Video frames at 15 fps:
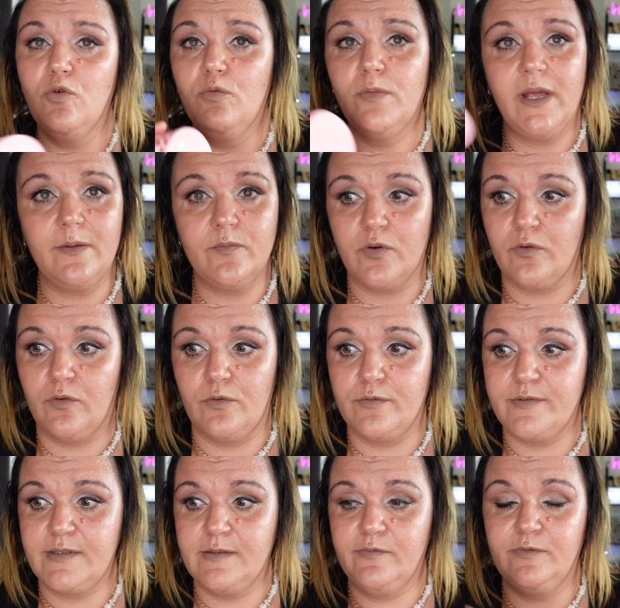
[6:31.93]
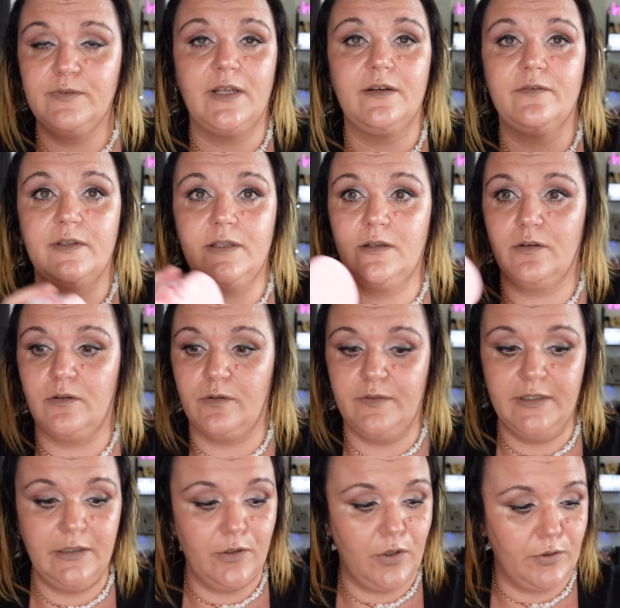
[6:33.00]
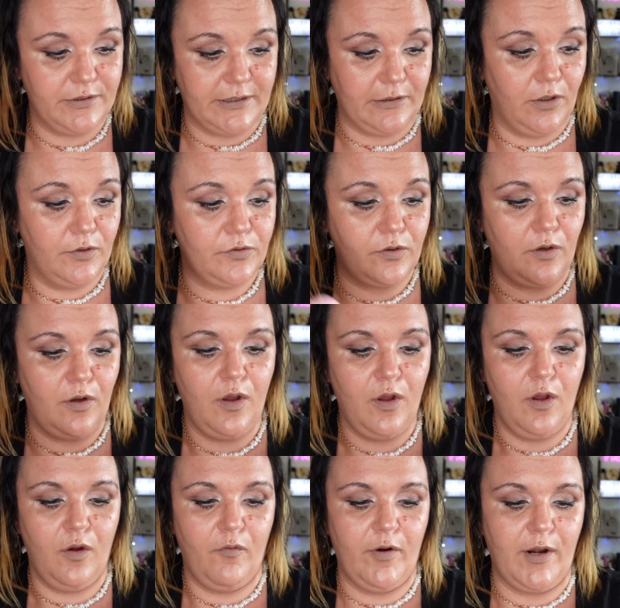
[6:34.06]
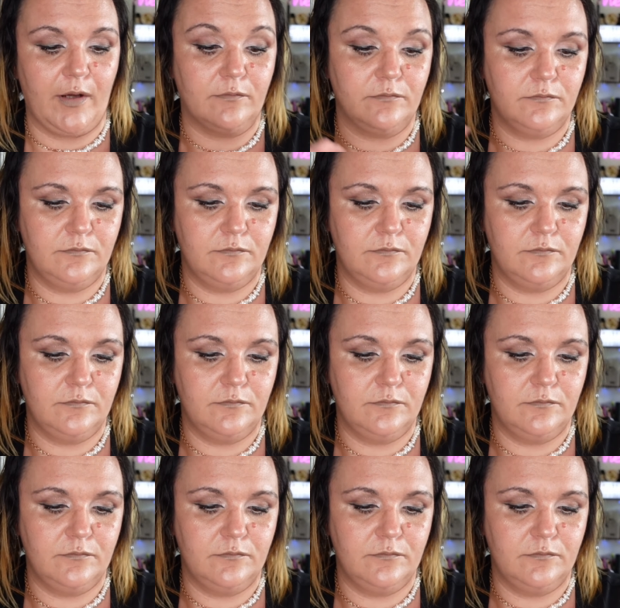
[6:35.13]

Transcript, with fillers: ou même euh, si vous n'avez euh, ni l'un ni l'autre, voilà,